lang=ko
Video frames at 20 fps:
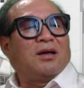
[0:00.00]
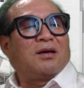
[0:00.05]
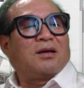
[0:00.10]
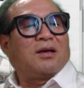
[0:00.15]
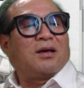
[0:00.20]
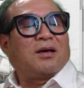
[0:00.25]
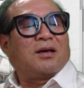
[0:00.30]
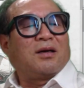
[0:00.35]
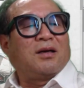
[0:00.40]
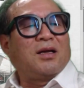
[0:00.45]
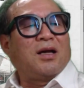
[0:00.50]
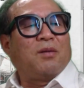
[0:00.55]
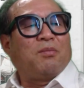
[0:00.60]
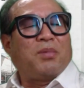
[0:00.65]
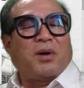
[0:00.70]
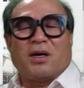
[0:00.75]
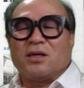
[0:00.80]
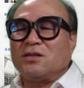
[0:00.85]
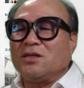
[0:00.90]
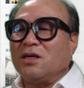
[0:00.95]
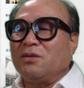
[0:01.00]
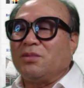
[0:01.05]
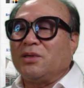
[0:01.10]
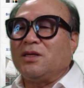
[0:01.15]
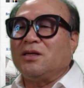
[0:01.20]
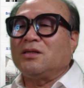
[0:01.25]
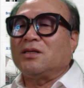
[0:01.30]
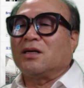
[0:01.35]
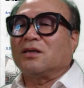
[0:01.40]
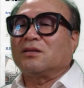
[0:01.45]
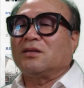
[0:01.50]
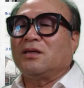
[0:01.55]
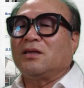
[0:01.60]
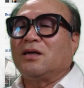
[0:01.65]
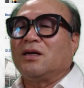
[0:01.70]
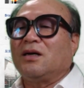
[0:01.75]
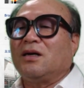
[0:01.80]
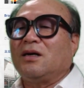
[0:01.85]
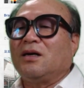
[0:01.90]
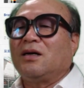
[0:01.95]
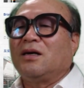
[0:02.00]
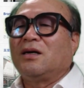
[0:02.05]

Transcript: 그래 그냥 파쇄해버릴 작정인가